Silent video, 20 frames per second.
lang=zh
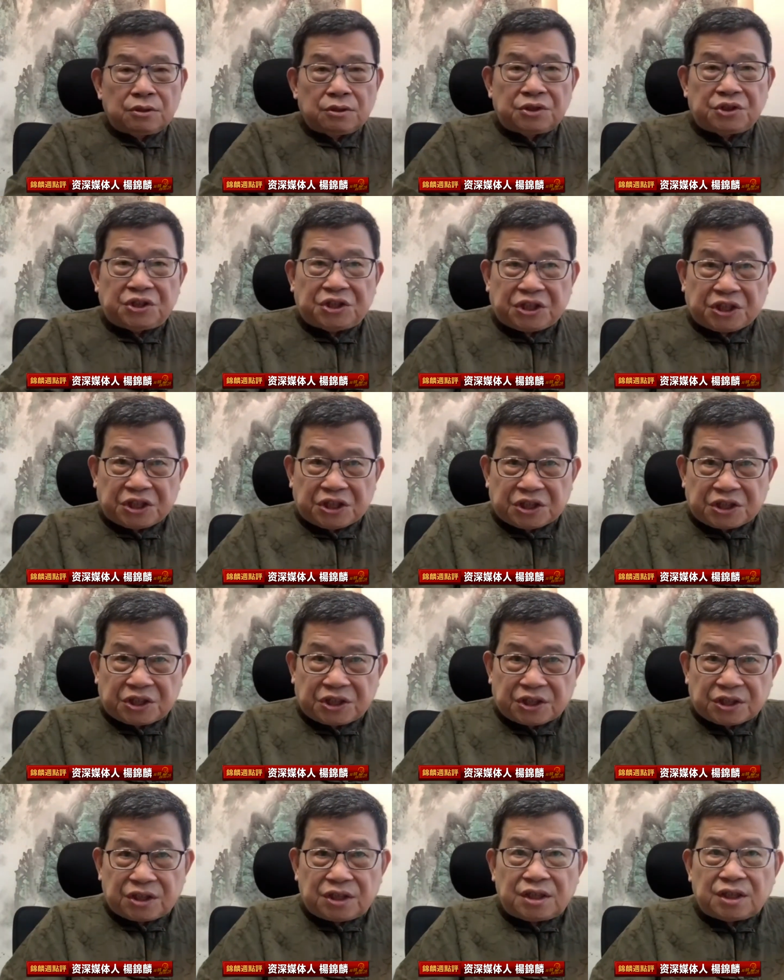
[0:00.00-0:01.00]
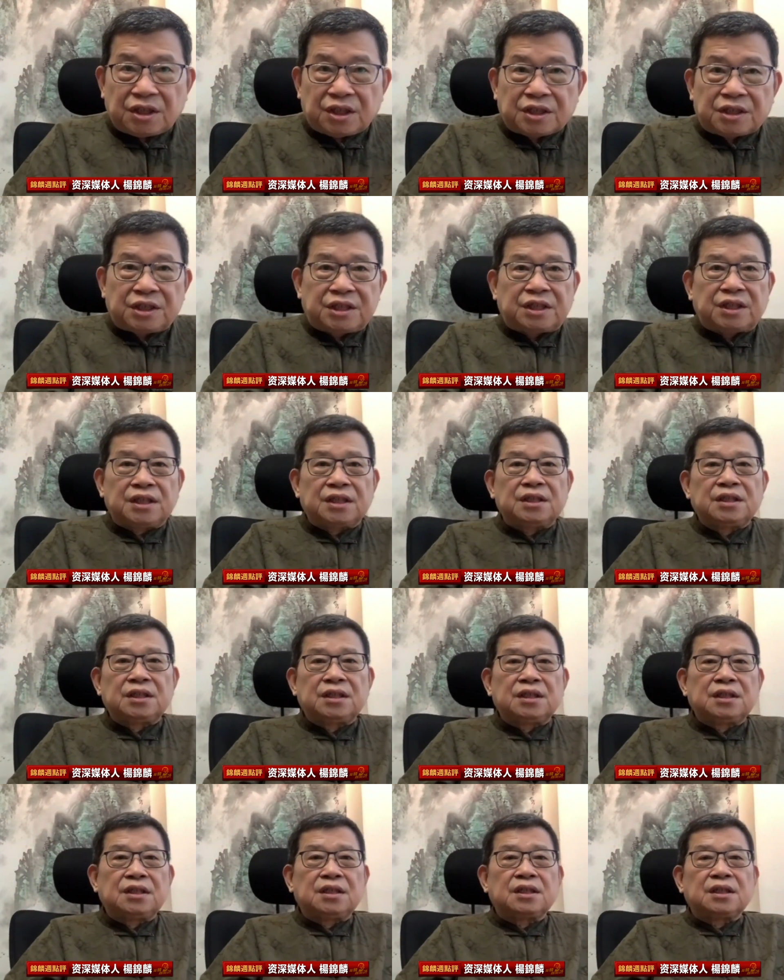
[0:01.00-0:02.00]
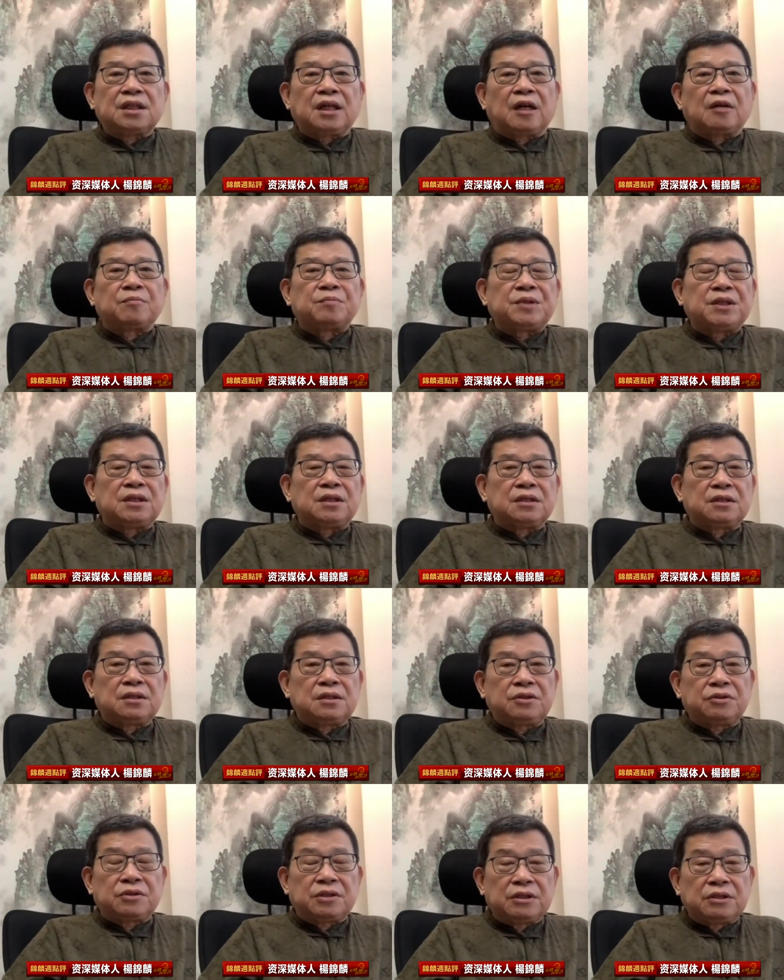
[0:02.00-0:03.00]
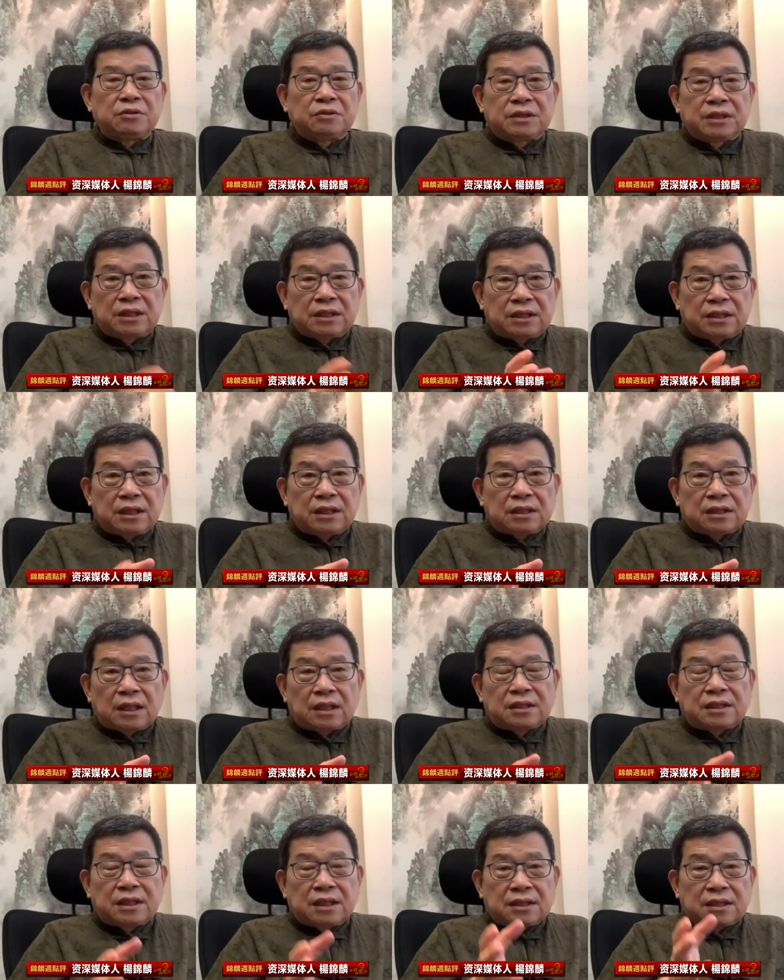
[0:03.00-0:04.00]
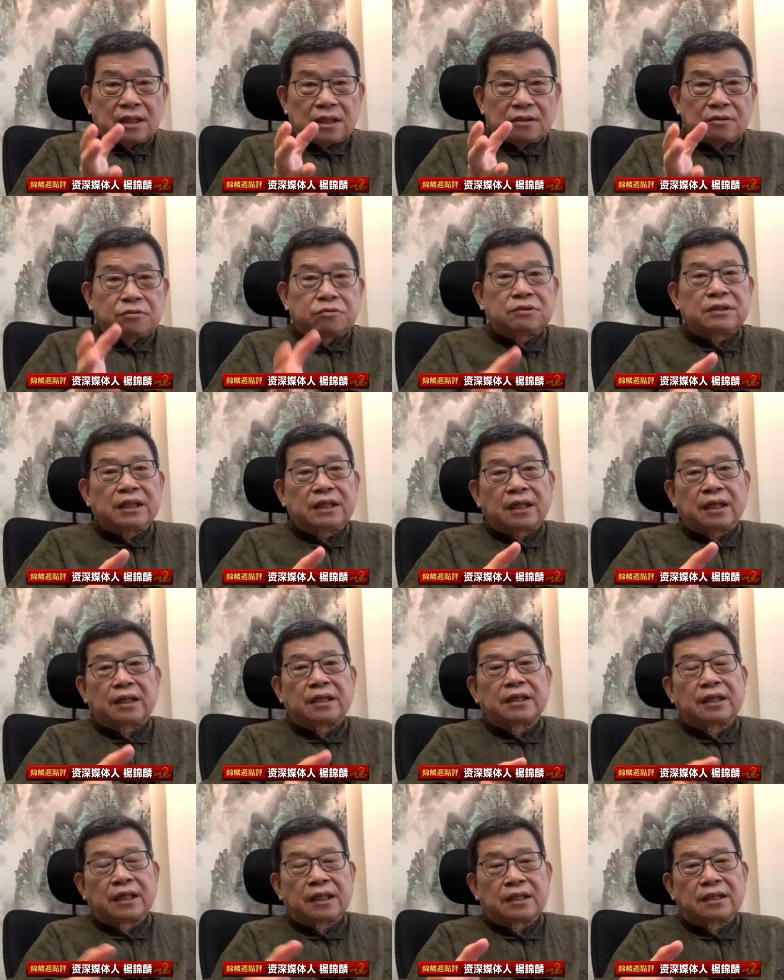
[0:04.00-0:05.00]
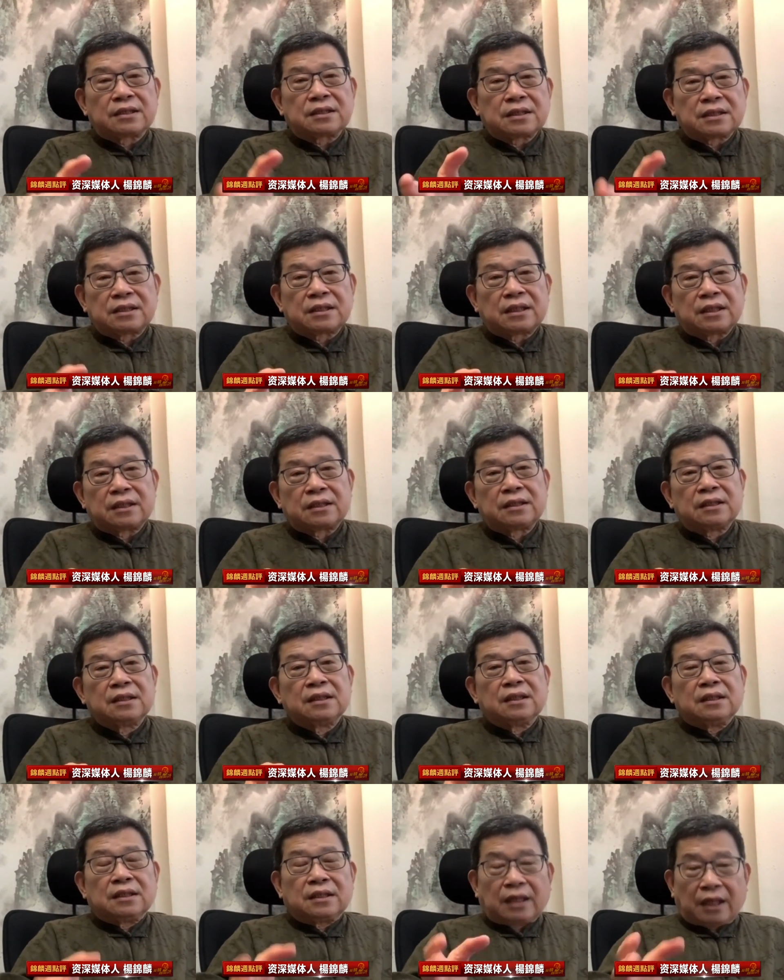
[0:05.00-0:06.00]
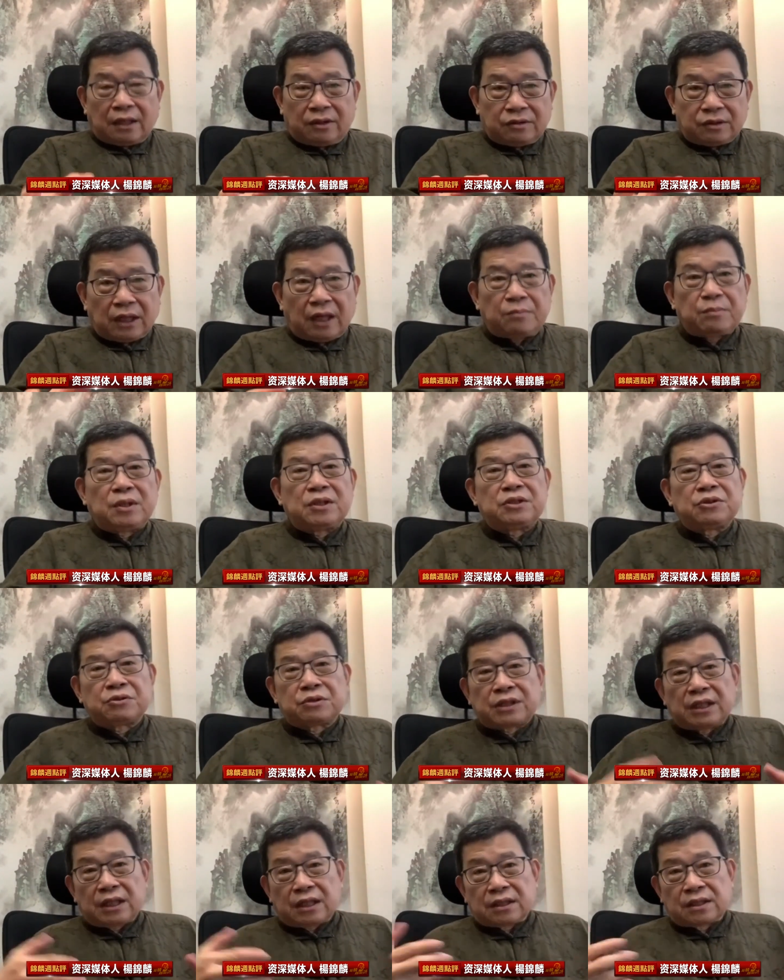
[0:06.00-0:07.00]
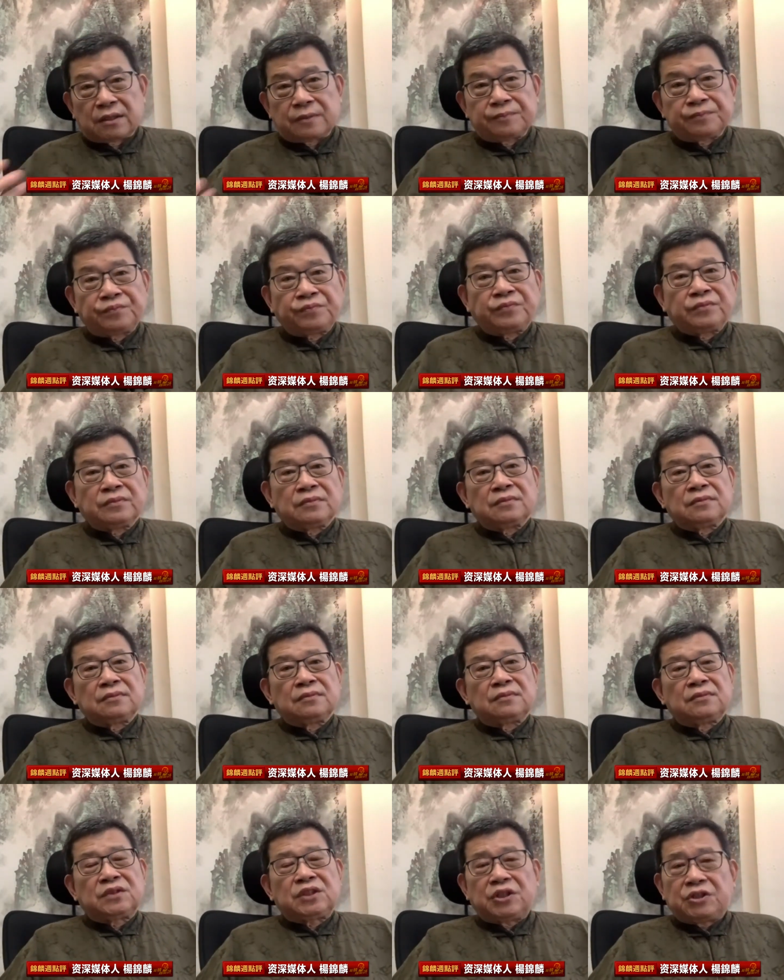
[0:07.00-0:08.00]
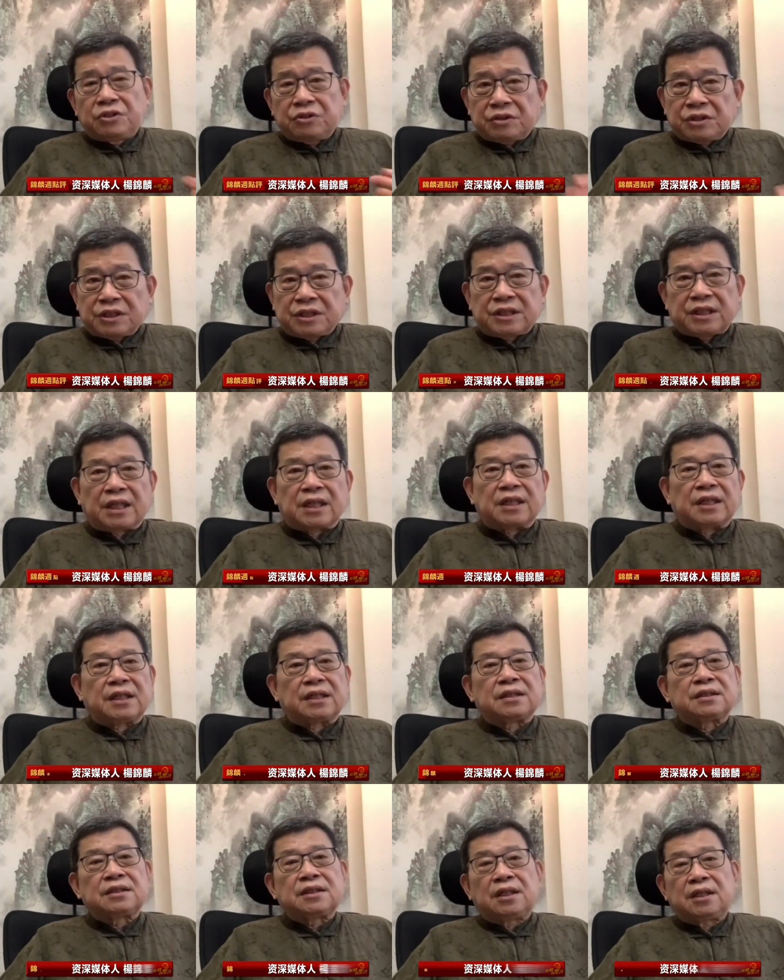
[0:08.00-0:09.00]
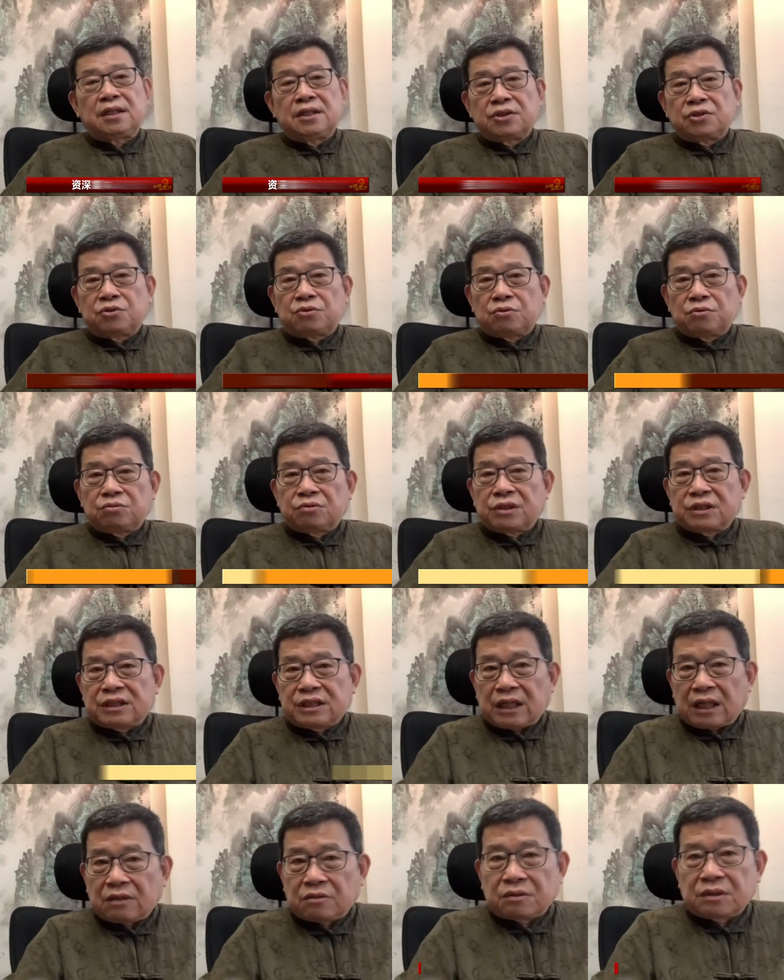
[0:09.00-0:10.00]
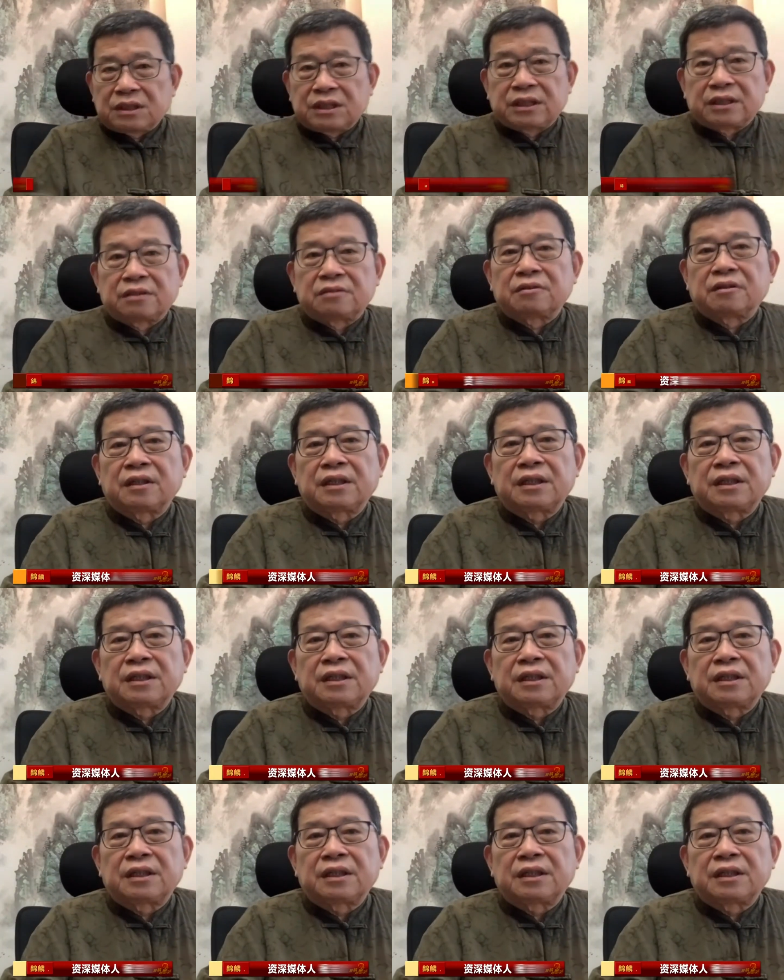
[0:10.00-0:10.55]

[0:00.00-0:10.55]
几十亿的港币就是由这些在街上哭爹喊娘的这些人，然后他们又这样，这就是香港特殊的家国情怀。